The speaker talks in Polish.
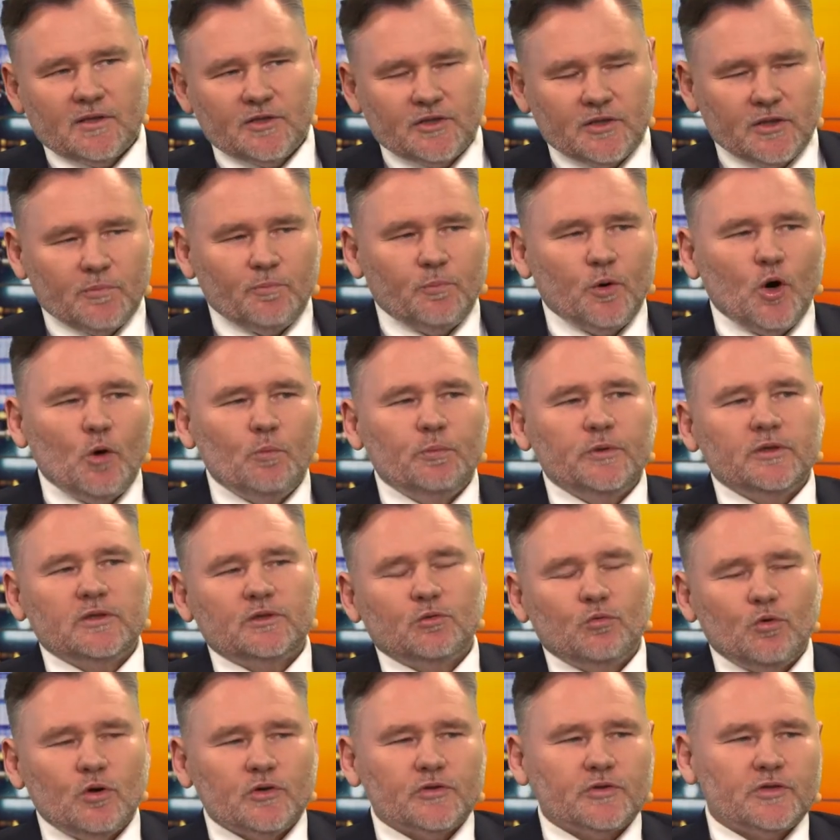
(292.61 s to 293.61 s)
gdzie popyt
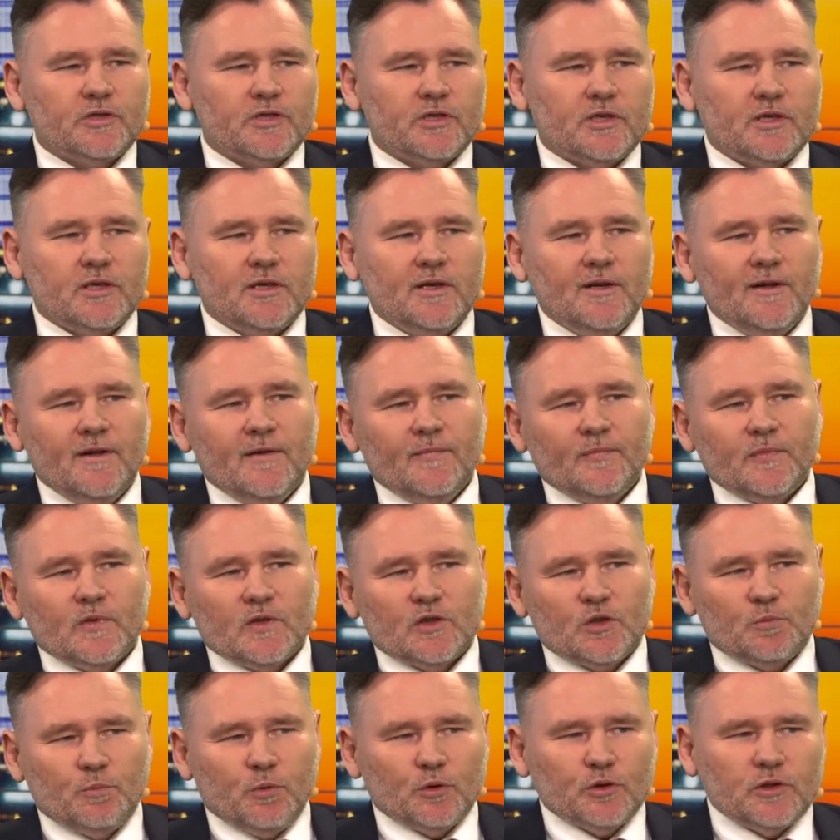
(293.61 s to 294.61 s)
łączy się
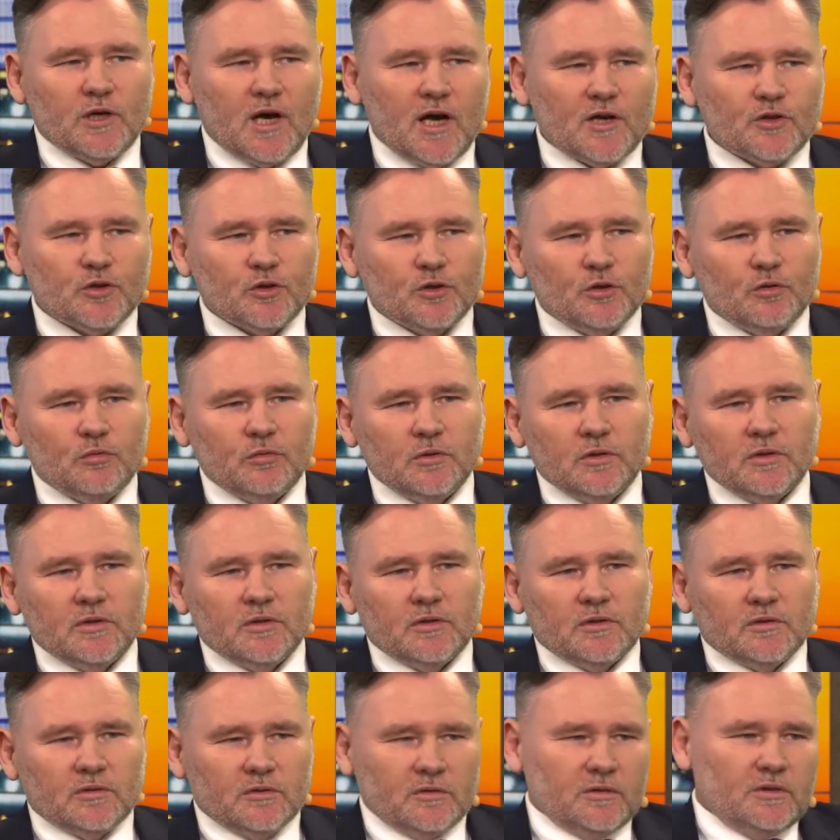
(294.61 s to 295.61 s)
z podażą
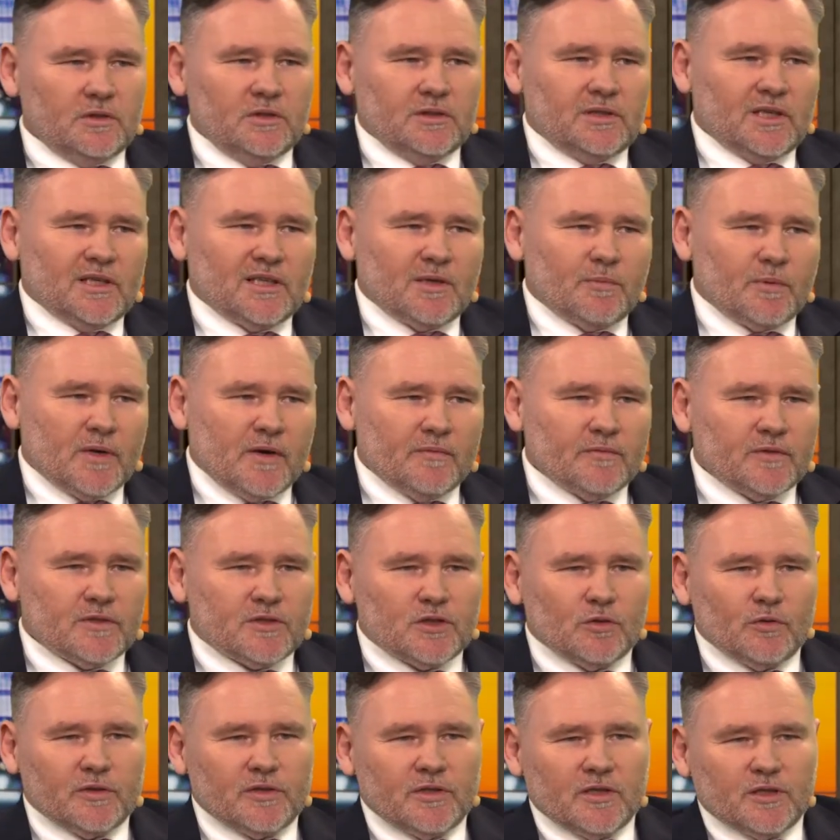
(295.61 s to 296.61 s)
i tak naprawdę
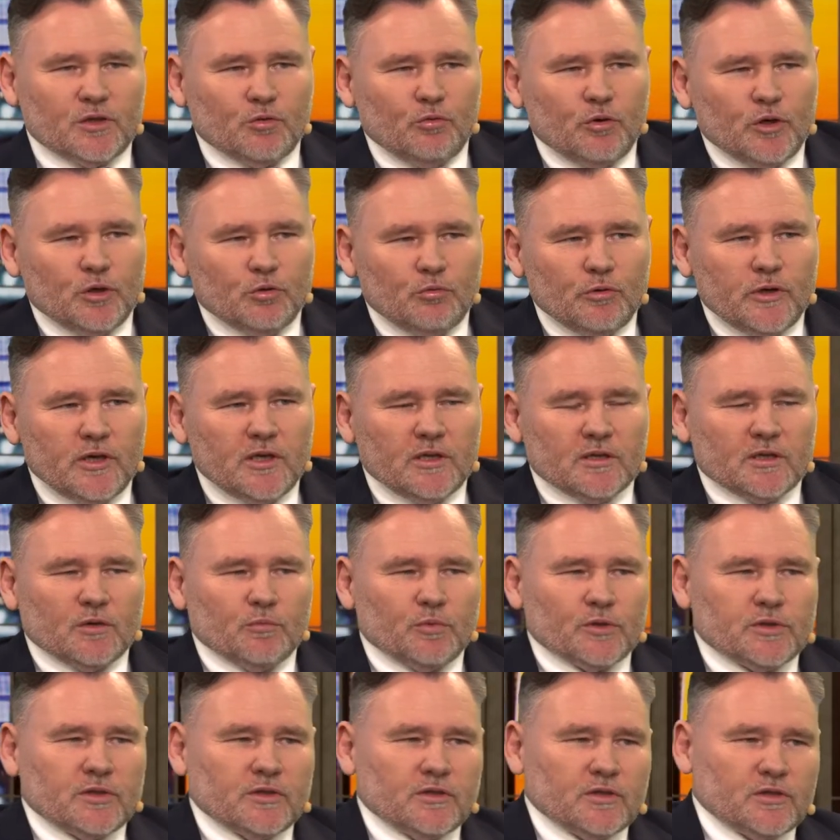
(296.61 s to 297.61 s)
sytuacja jest win-win, no
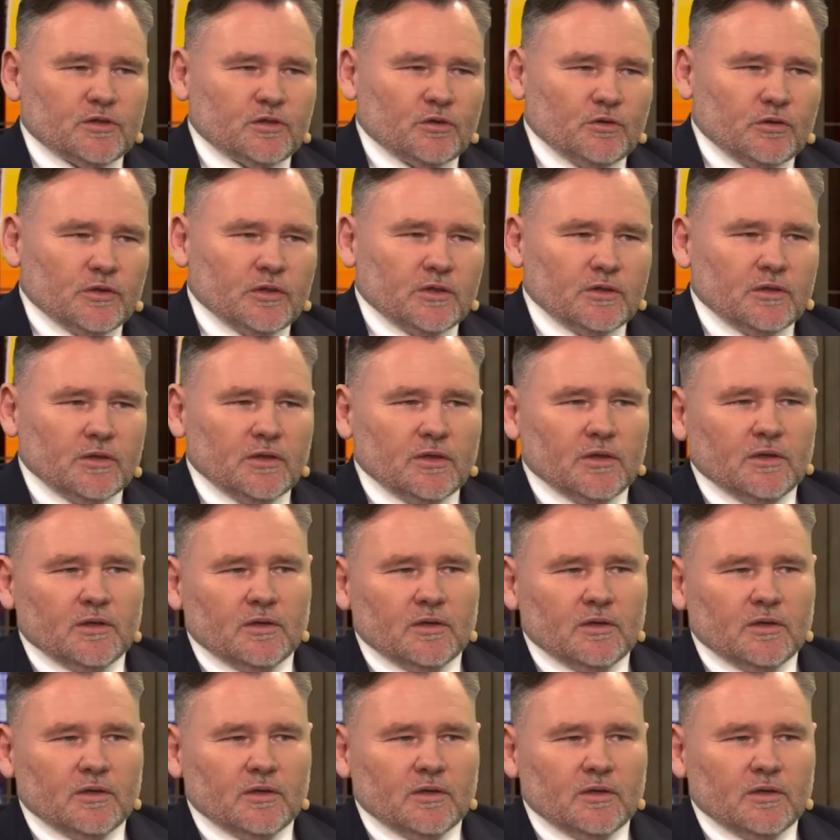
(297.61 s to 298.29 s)
bo z jednej strony